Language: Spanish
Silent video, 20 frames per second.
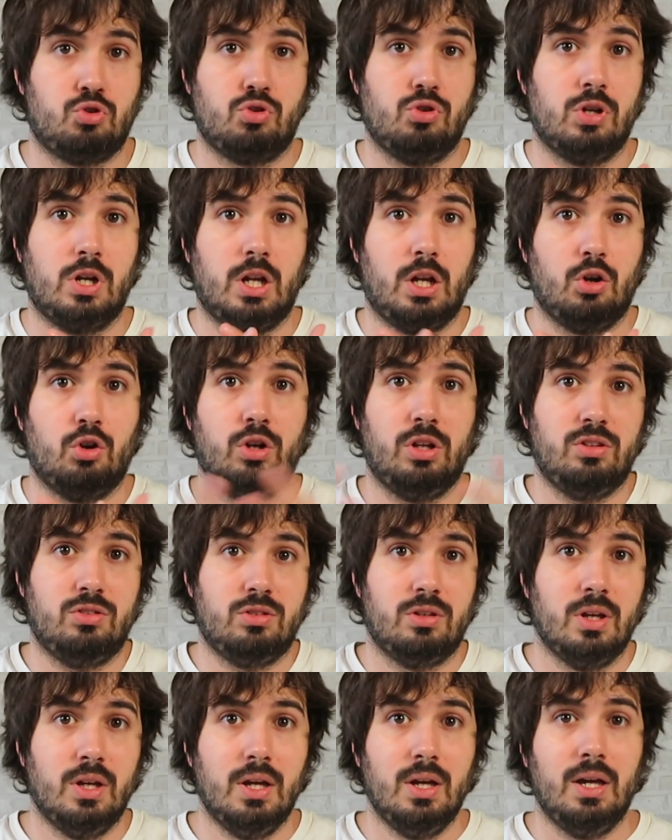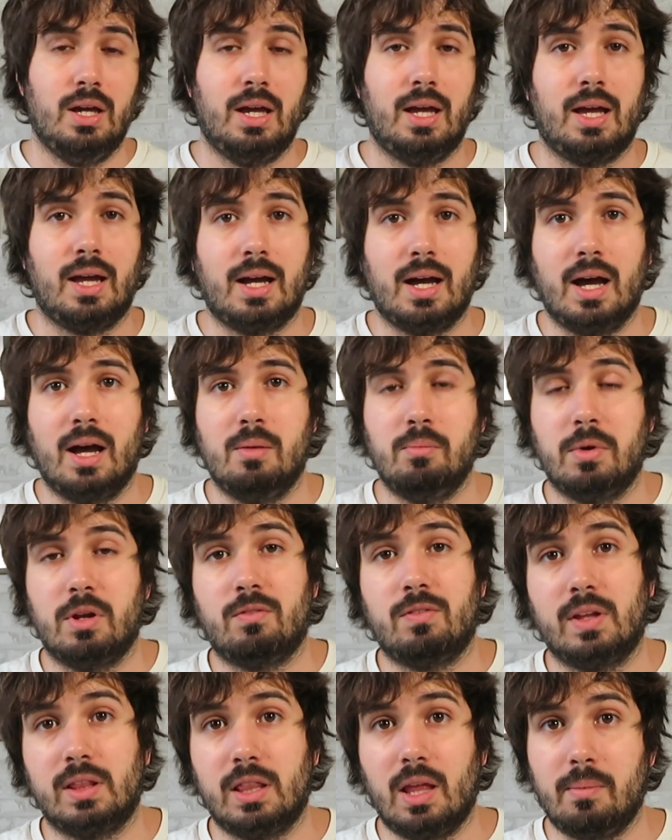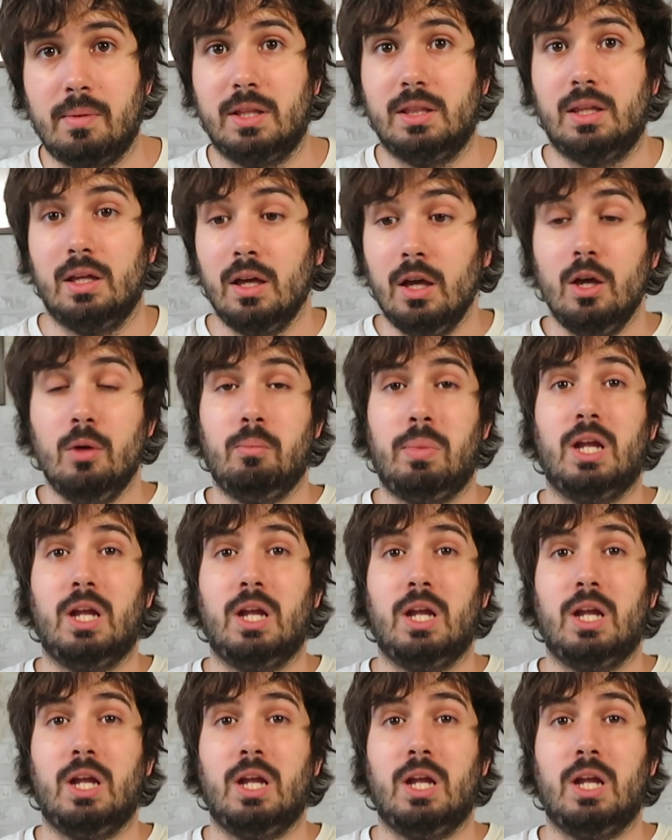pues con Grigonis encajan perfectamente.